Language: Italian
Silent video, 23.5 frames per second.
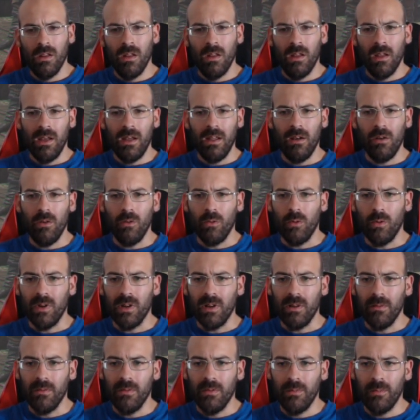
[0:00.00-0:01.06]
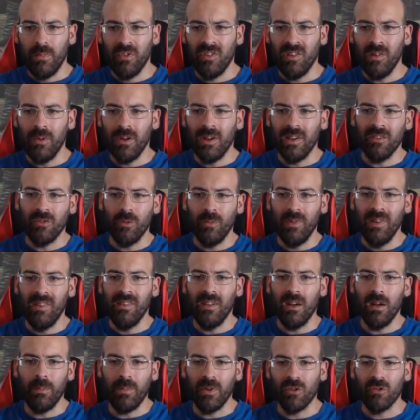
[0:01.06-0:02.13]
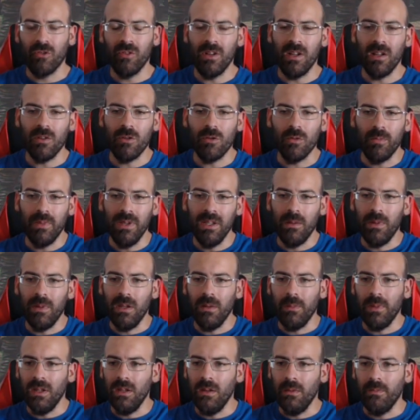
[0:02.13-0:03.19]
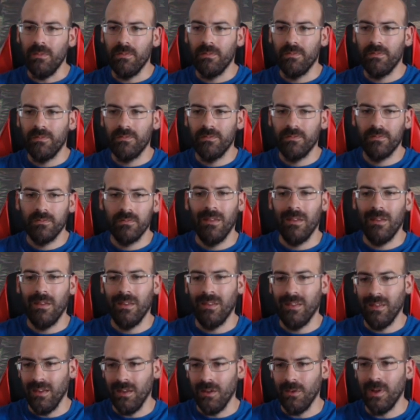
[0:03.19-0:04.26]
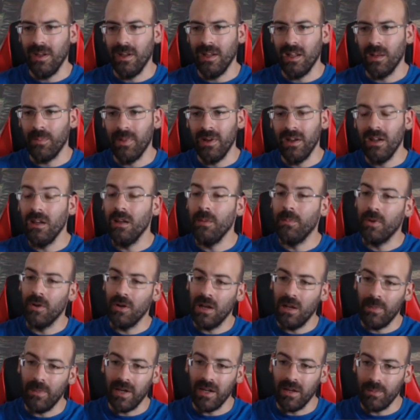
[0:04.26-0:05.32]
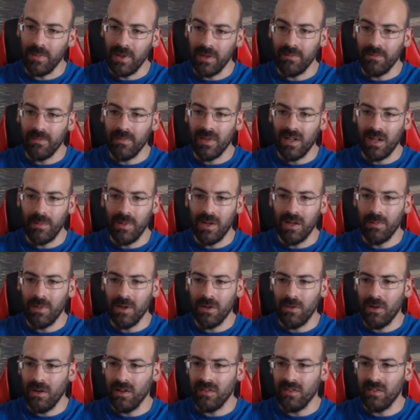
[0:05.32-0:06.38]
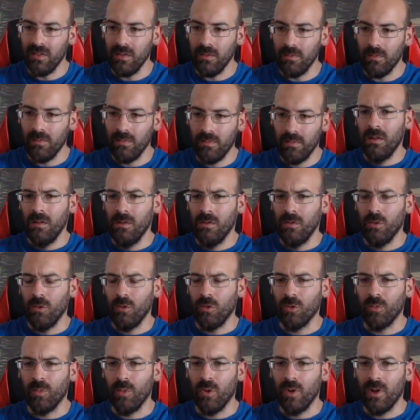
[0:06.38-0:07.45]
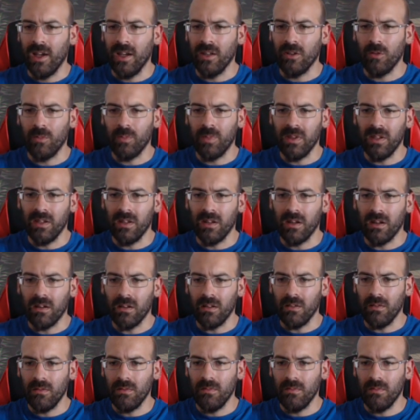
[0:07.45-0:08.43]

Allora, possiamo customizzare il personaggio, bene bene bene. Sì, quali capelli, però la barba, la barba quella sì. Tutto sbloccato per